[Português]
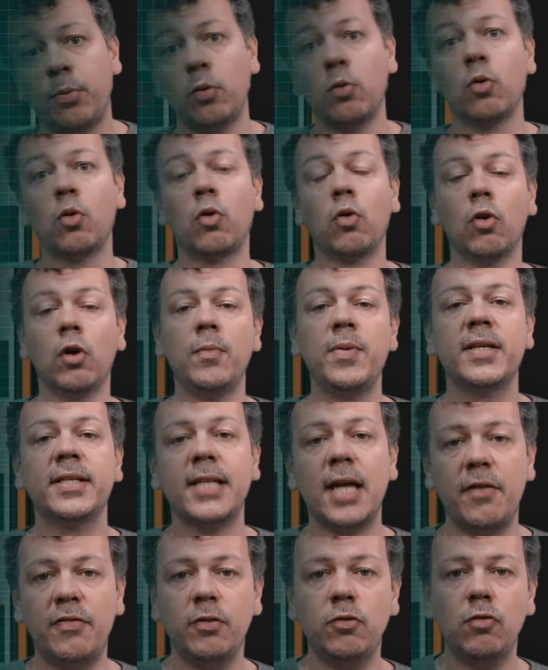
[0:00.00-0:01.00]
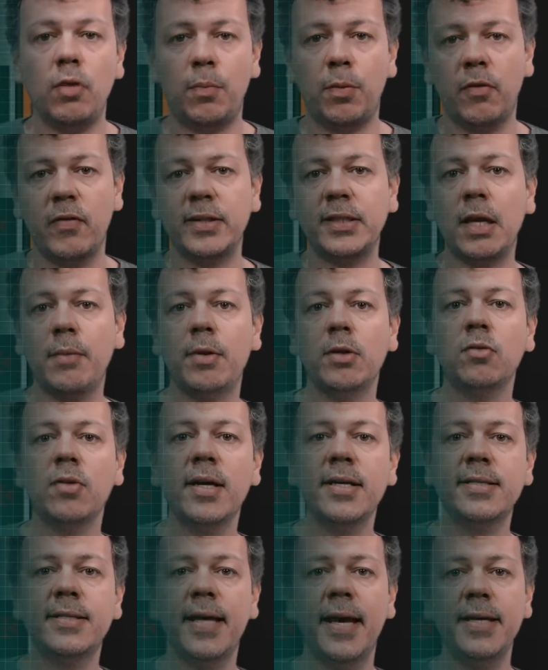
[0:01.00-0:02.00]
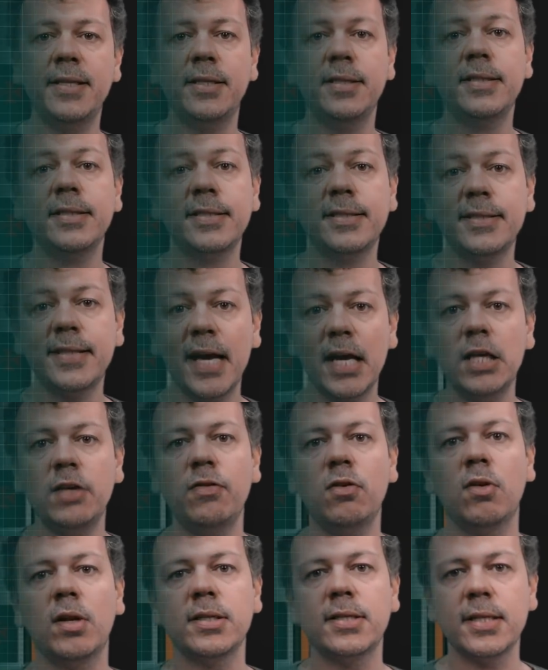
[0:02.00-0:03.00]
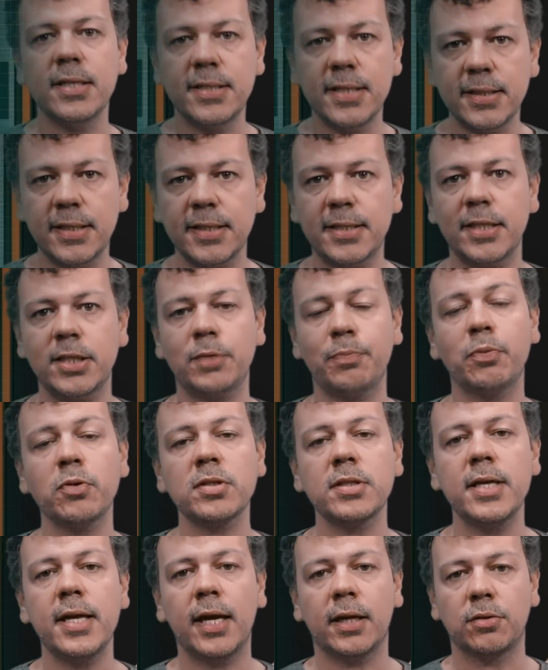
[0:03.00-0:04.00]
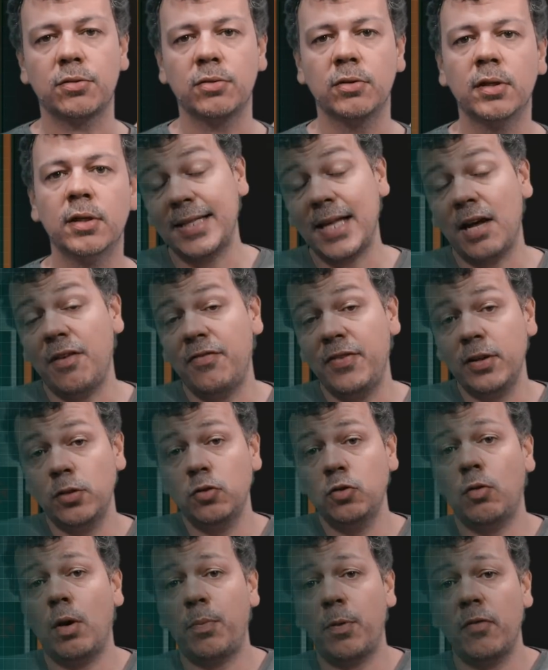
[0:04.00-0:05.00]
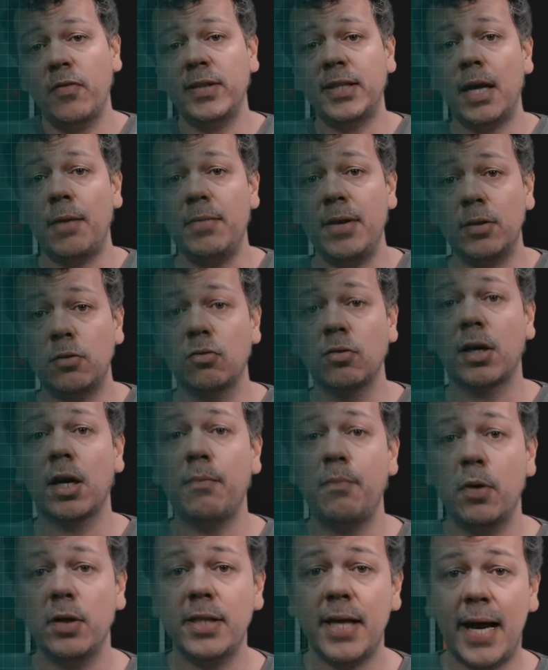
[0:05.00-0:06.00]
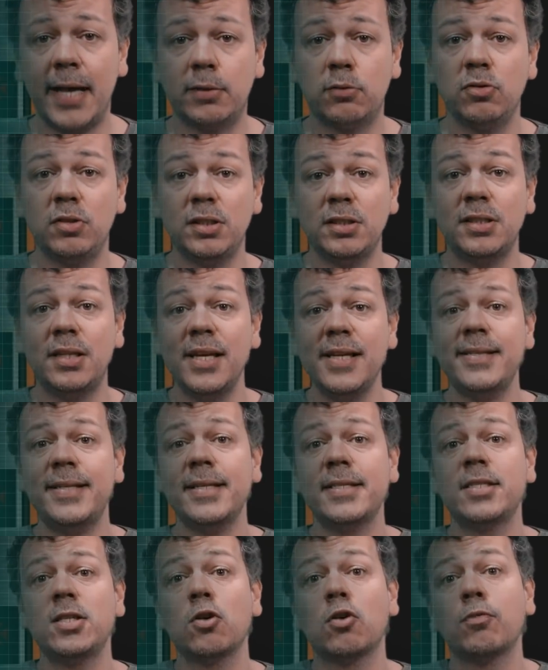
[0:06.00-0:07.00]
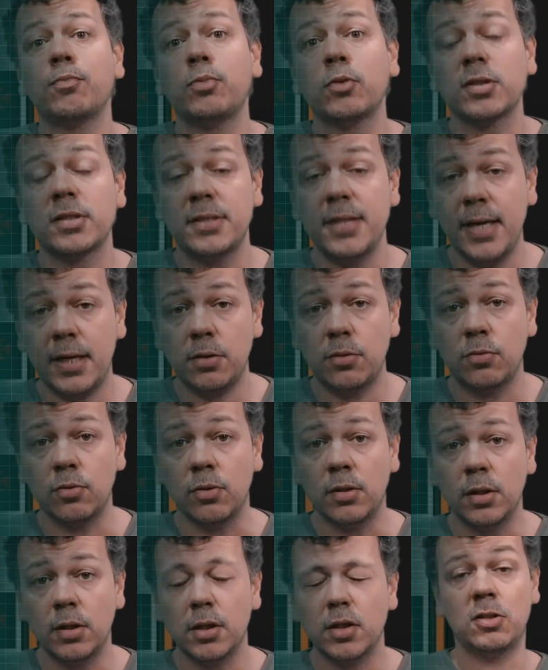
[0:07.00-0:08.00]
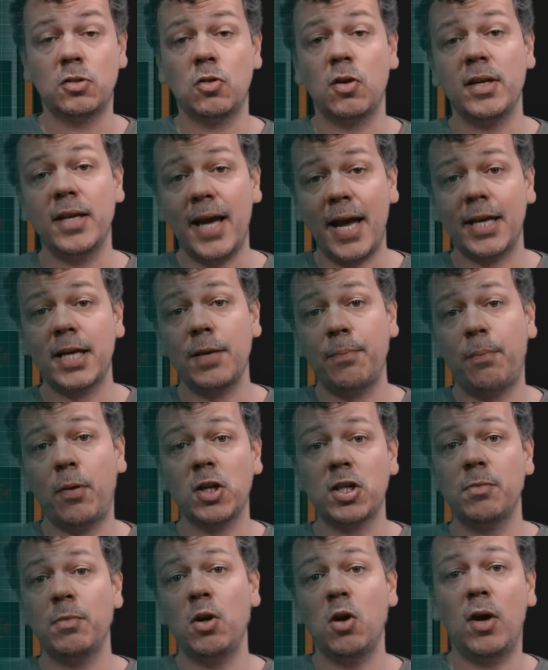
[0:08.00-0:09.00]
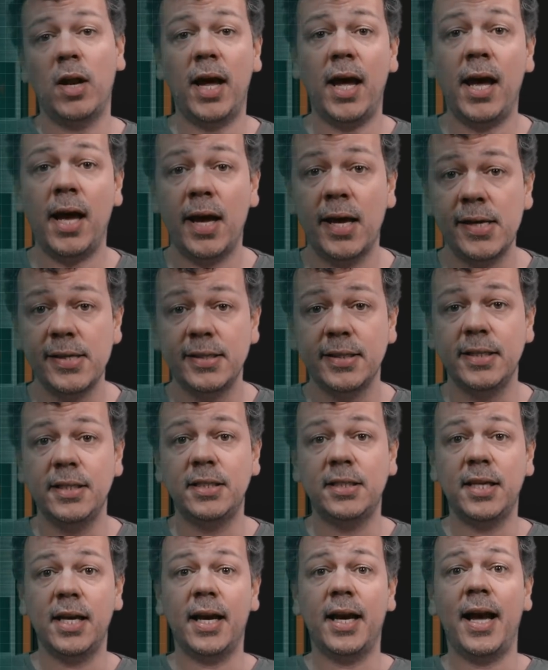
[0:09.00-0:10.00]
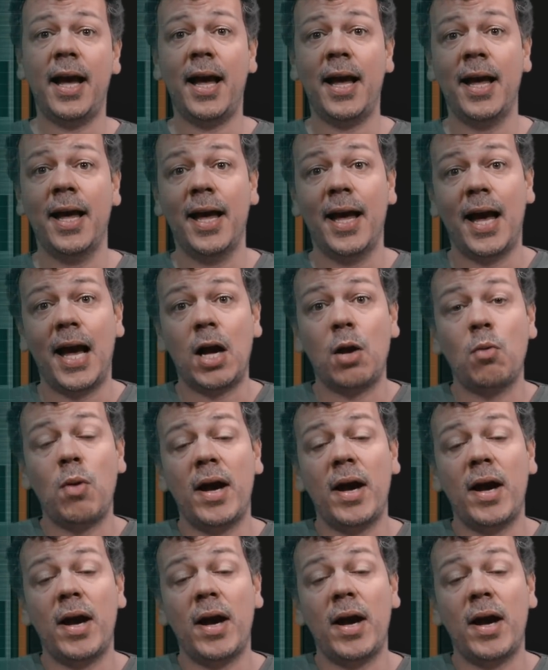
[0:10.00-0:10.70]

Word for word: para um clube que está vindo de um aproveitamento recente de 6,66%, que está vindo de um aproveitamento no campeonato de 35%, sonhar que pode melhorar e chegar a